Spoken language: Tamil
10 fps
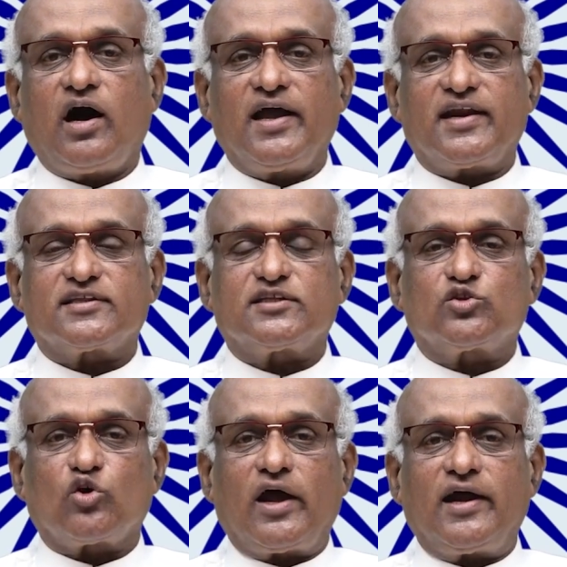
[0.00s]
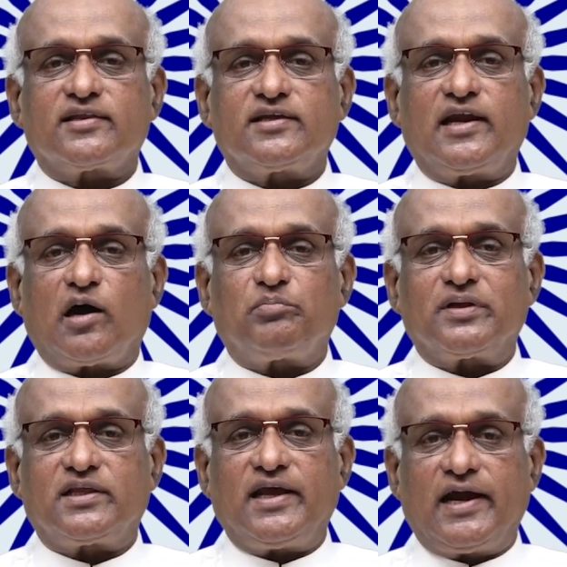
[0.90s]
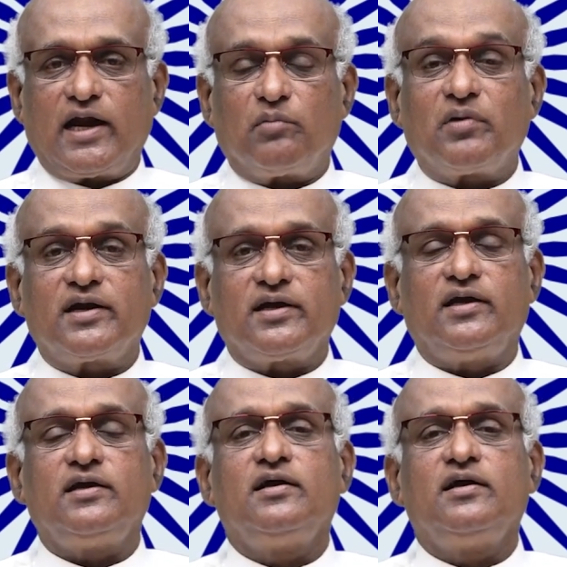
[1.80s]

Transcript: ஆயிரத்தி தொள்ளாயிரத்தி நாற்பத்தி ஏழாம் ஆண்டு